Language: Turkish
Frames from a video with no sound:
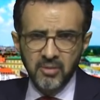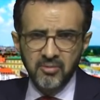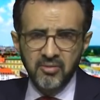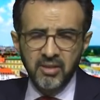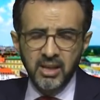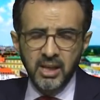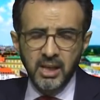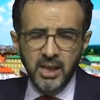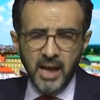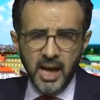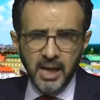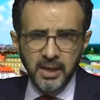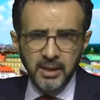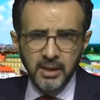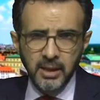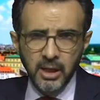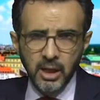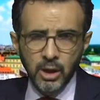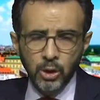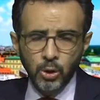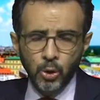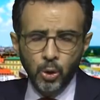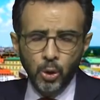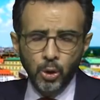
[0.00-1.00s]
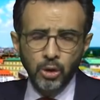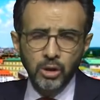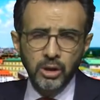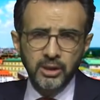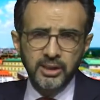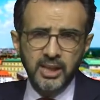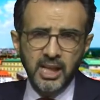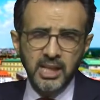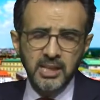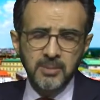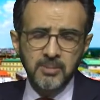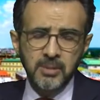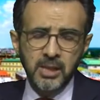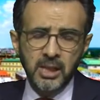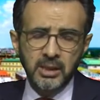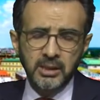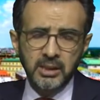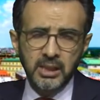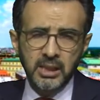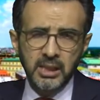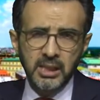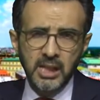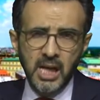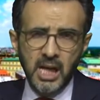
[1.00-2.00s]
Verilen korona
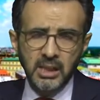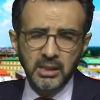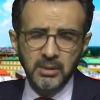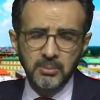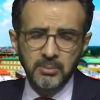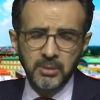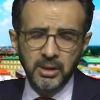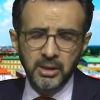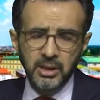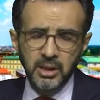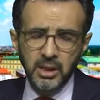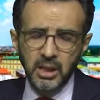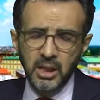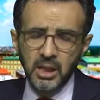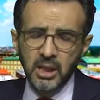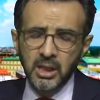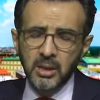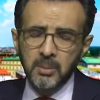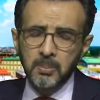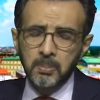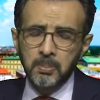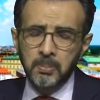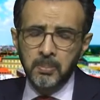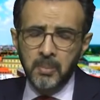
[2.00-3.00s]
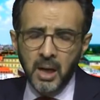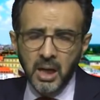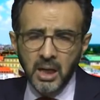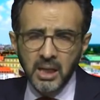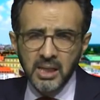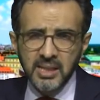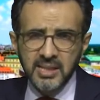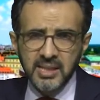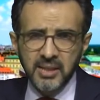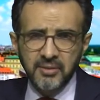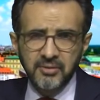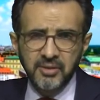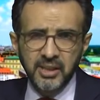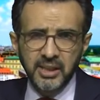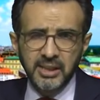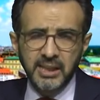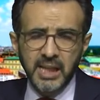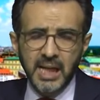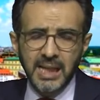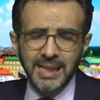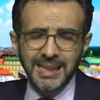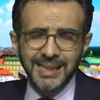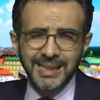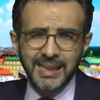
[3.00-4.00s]
tazminatları, yardımları maalesef
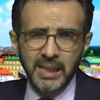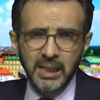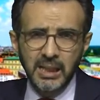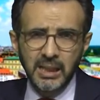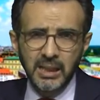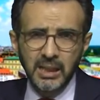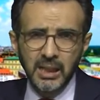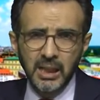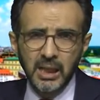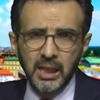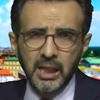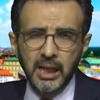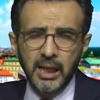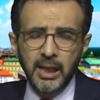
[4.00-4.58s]
yeterli değil.